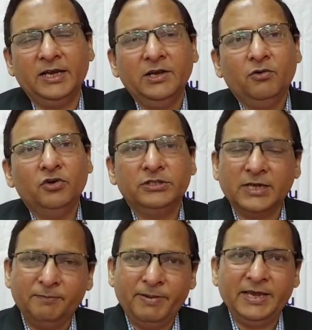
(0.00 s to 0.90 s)
हैं उन
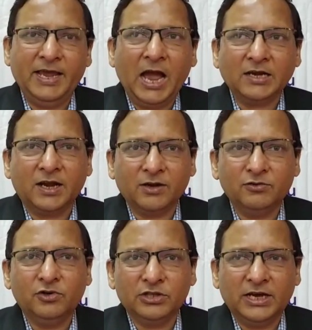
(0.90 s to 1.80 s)
सब पे ये एक्ट
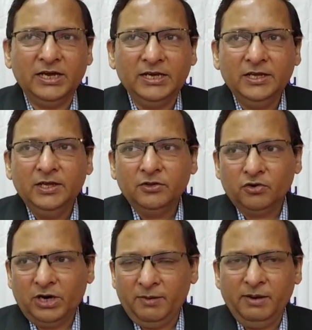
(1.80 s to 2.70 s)
लागू होता है
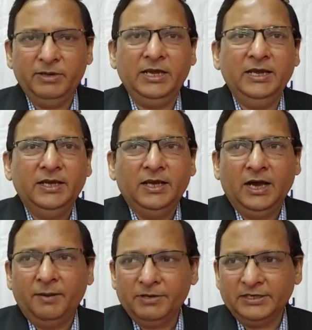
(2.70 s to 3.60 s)
तो हम अभी
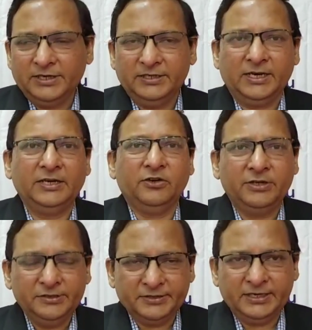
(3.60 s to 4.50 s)
आपके क्षेत्र के जो
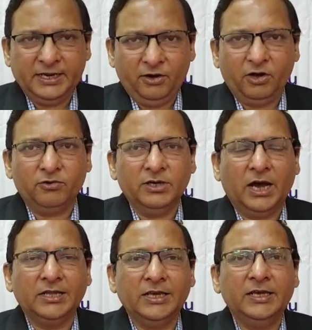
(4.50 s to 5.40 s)
डी हैं और उन
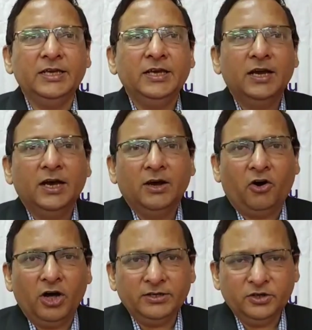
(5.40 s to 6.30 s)
अधि
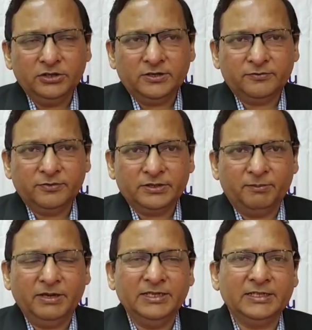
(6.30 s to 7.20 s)
और जो
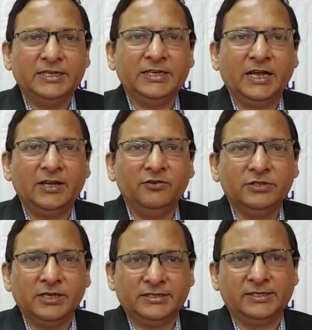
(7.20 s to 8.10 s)
संबंधित अधिकारी हैं
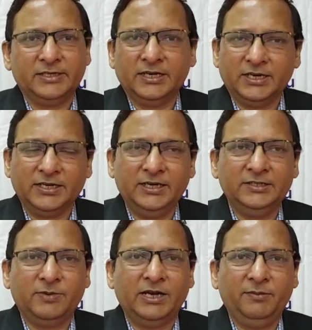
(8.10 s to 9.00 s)
उनसे चर्चा करके
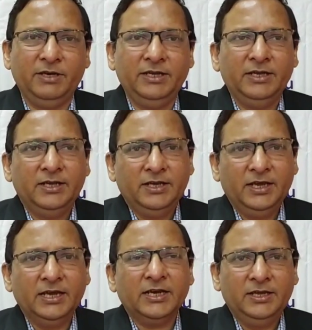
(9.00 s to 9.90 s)
इस बारे में
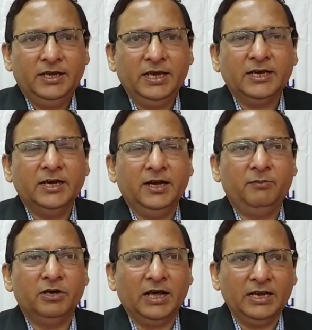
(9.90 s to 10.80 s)
एक एक
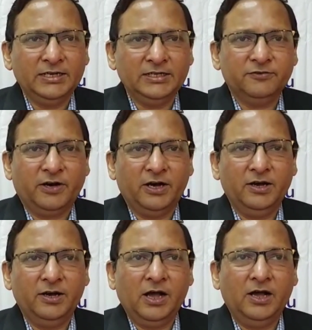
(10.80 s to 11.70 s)
मोडालिटीज़
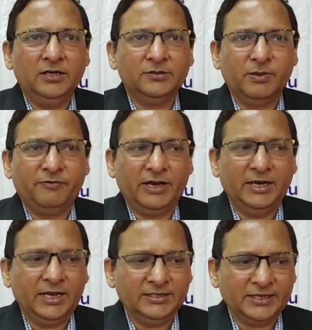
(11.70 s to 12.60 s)
इसमें
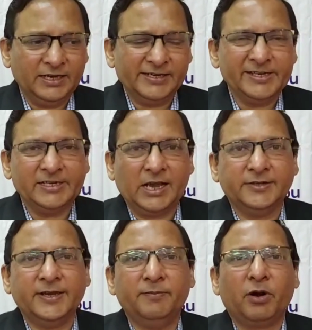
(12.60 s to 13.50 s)
फाइनलाइज करेंगी
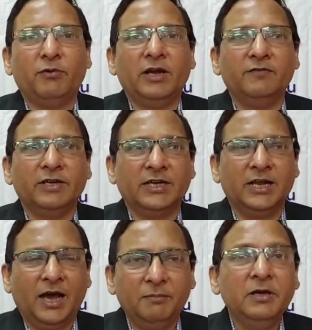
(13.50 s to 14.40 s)
कैसे प्रोविडेंट फंड
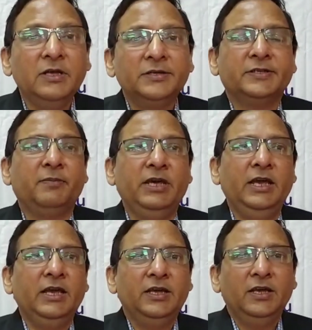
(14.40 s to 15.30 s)
का लाभ सभी